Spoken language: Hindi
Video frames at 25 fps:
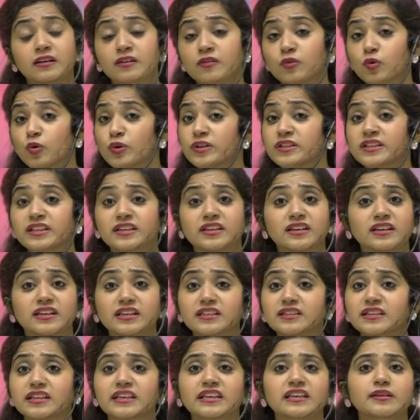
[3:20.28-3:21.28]
कोई
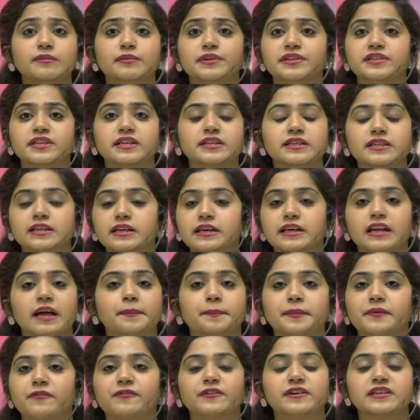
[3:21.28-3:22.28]
दिक्कत नहीं है बच्चा जी अगर
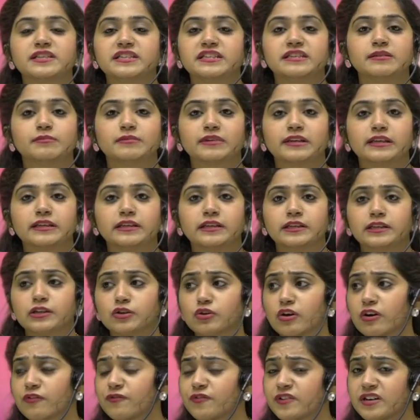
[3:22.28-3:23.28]
आपको फर्स्ट टाइम क्लियर नहीं
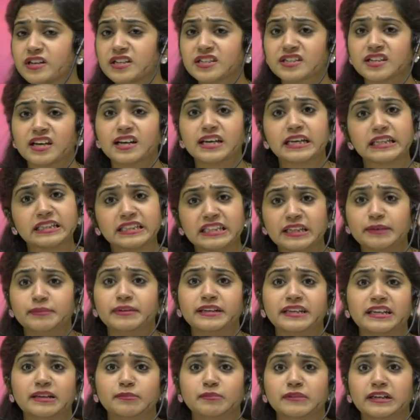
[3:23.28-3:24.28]
हुआ फर्स्ट का कितने भी
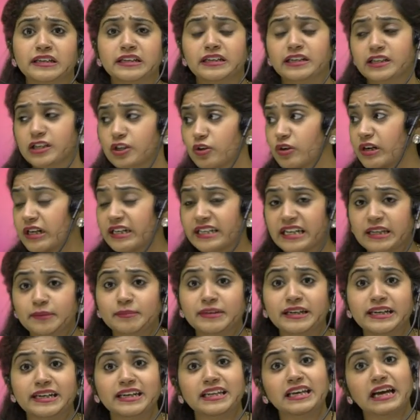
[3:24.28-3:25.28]
अटैम्प्ट क्लियर नहीं हुआ
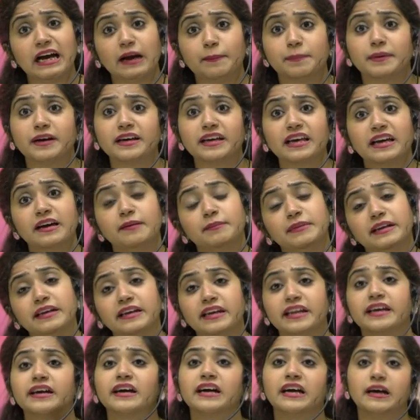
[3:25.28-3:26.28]
अल्टीमेटली आपका क्या
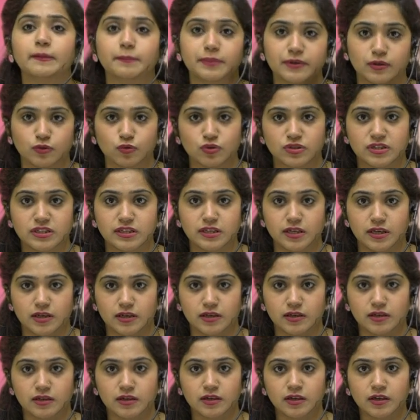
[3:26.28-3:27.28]
बनने का है अपन को सी
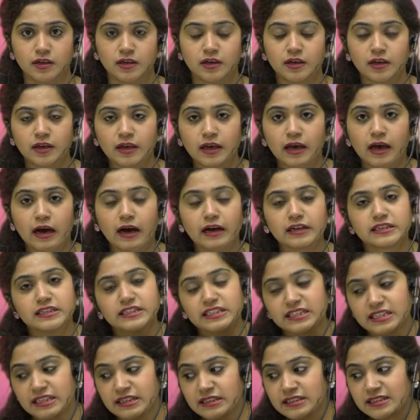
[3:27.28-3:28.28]

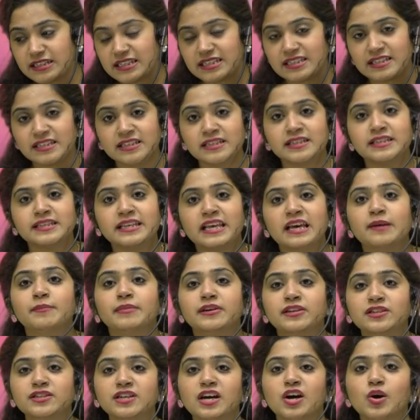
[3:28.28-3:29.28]
जिस दिन जिस दिन सी
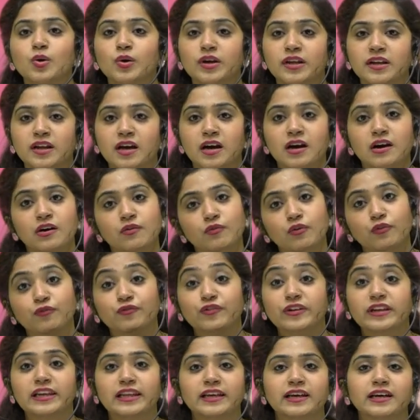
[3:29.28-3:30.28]
बन जाओगे ना वो
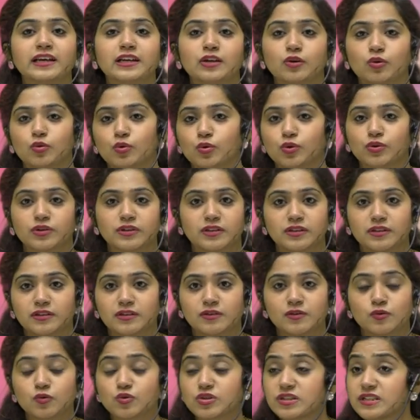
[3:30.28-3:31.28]
फीलिंग अलग होगी
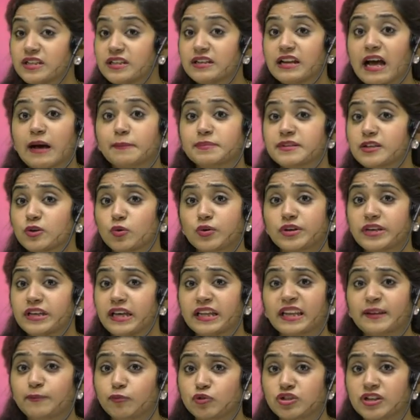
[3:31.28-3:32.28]
उस दिन आपसे कोई
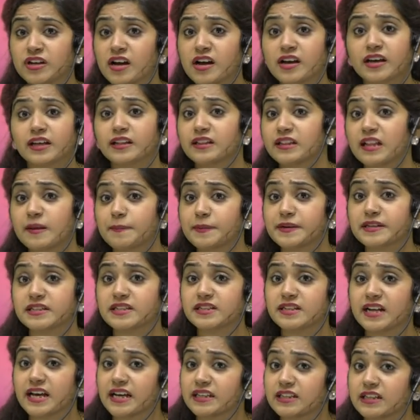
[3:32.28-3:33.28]
ये नहीं पूछेगा कितने
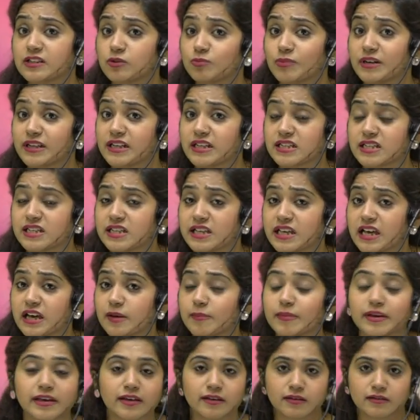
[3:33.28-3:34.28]
परसेंट आए थे तुम्हारे सी
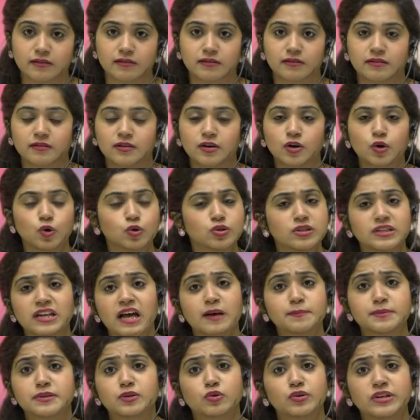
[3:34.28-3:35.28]
में उस दिन
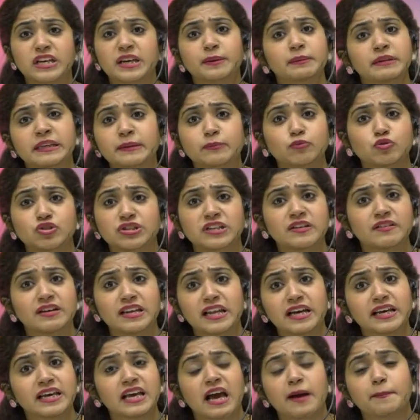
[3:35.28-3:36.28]
आपसे कोई ये भी नहीं पूछने
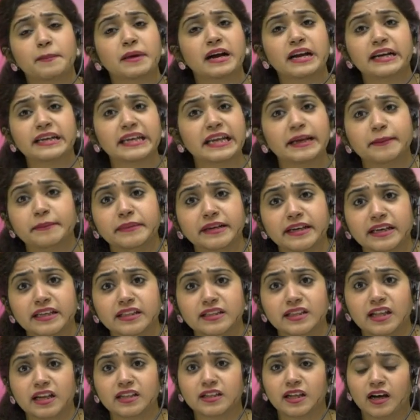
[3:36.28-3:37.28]
वाला कि आपका अटैम्प्ट
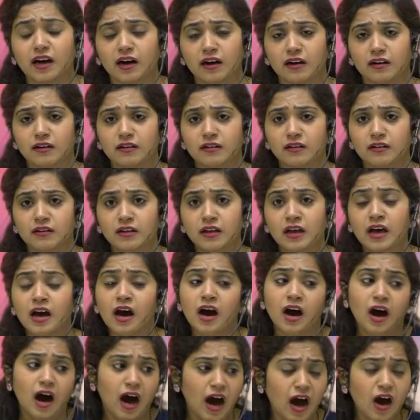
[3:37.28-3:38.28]
कितना था
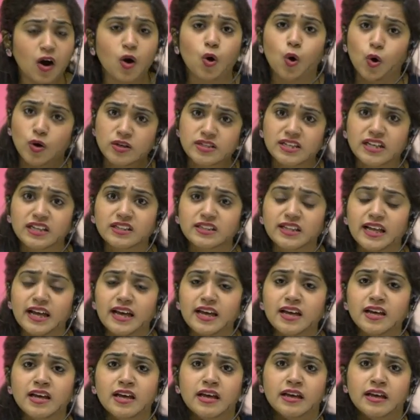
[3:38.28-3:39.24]
हाँ हो सकता है